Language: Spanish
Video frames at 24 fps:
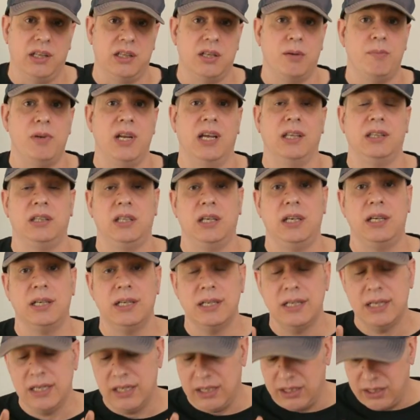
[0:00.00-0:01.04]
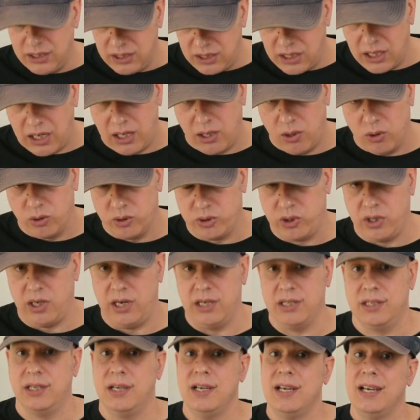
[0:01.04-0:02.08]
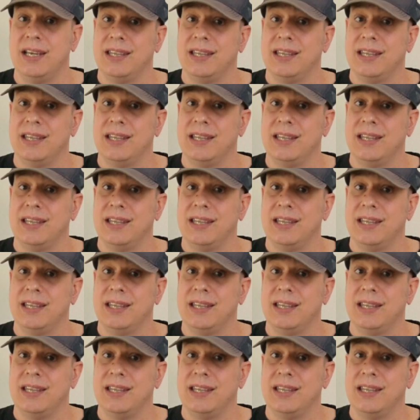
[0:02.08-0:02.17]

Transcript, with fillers: determinante de los tres.